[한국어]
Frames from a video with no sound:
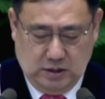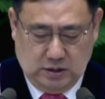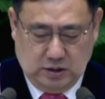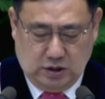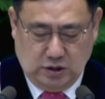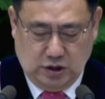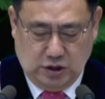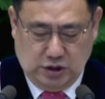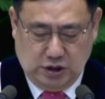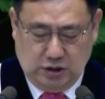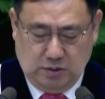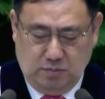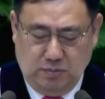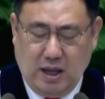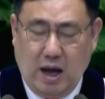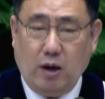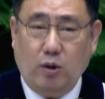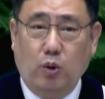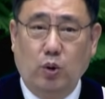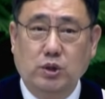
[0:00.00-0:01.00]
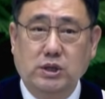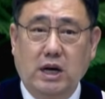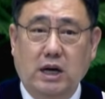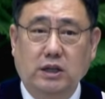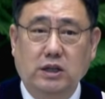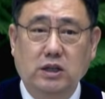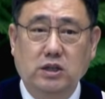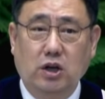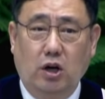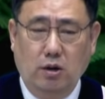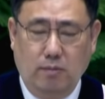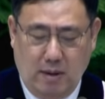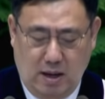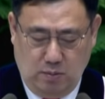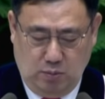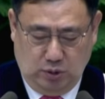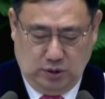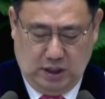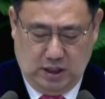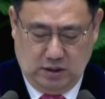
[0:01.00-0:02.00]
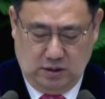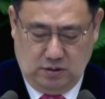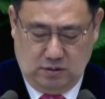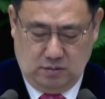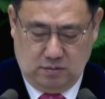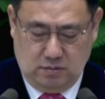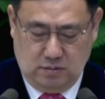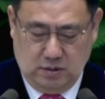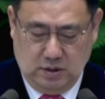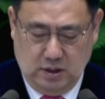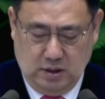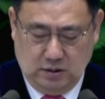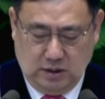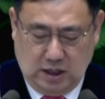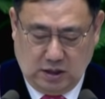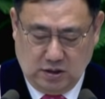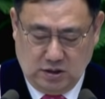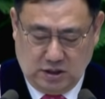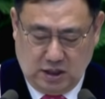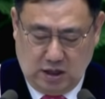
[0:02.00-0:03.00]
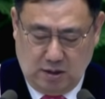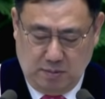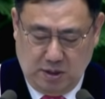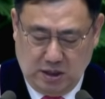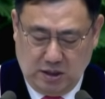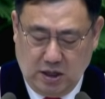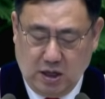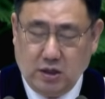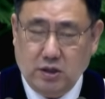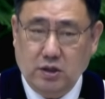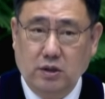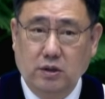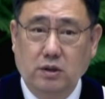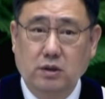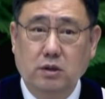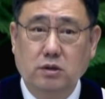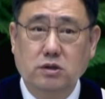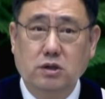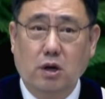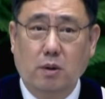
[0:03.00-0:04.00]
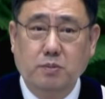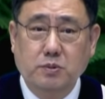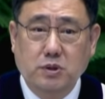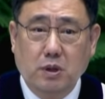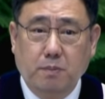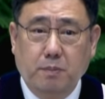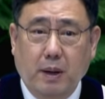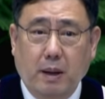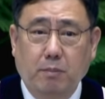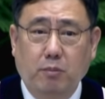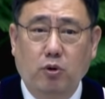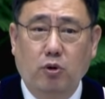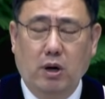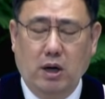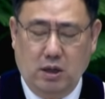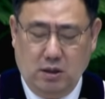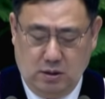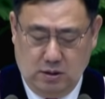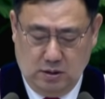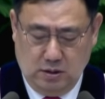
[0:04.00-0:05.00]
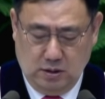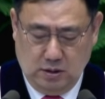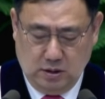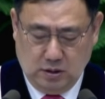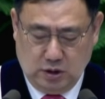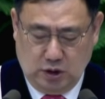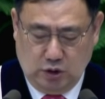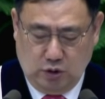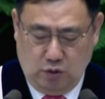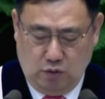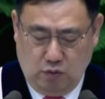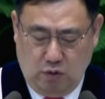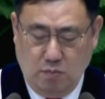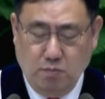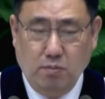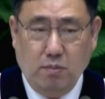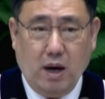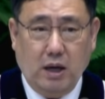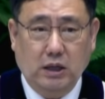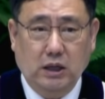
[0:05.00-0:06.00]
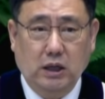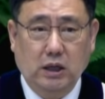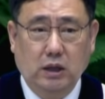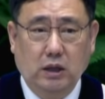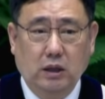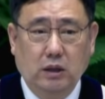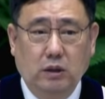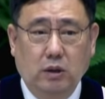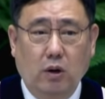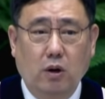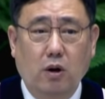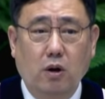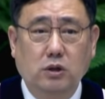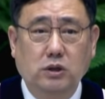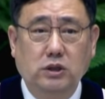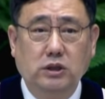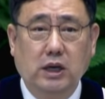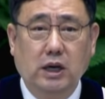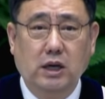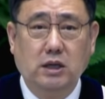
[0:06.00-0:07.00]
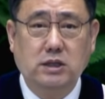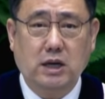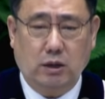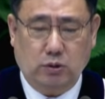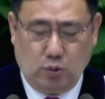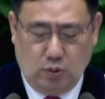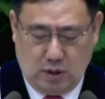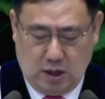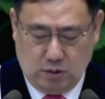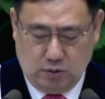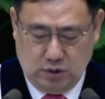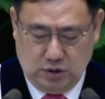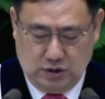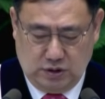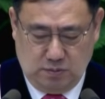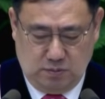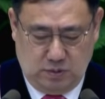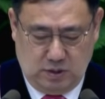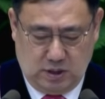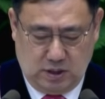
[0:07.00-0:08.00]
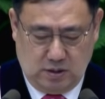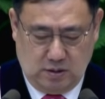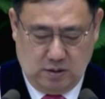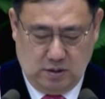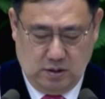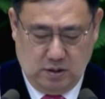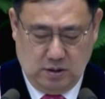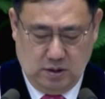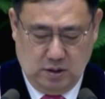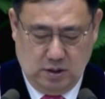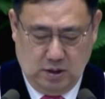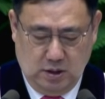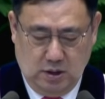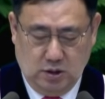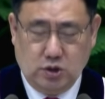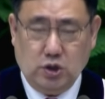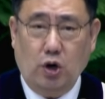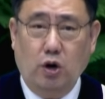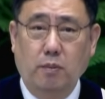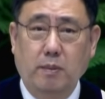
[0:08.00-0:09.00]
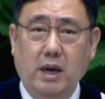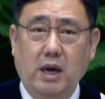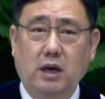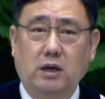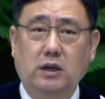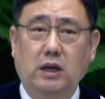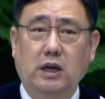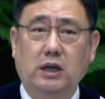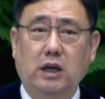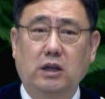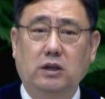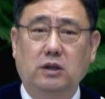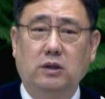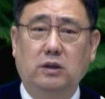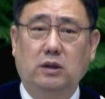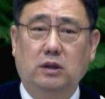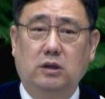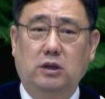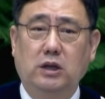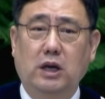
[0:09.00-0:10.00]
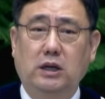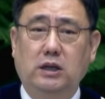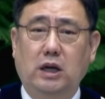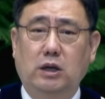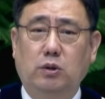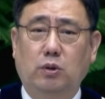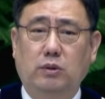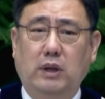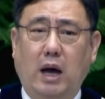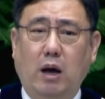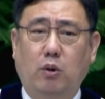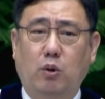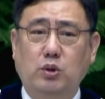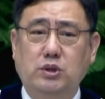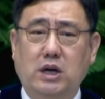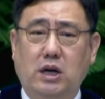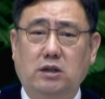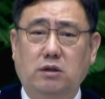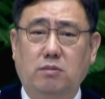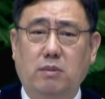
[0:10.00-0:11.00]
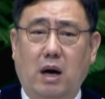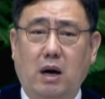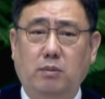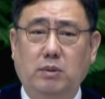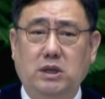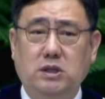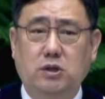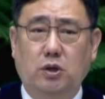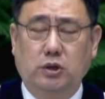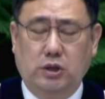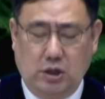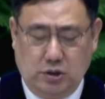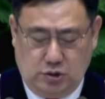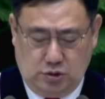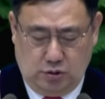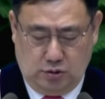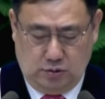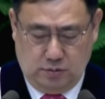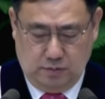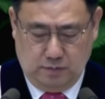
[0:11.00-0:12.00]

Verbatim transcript: 그는 지금 낳고자 하는 열망보다는 다른 사람에 대한 섭섭함과 그리고 원망이 더 크게 작동하고 있습니다. 처음에 그에게는 그에게도 낳고자 하는 마음이 있었겠죠.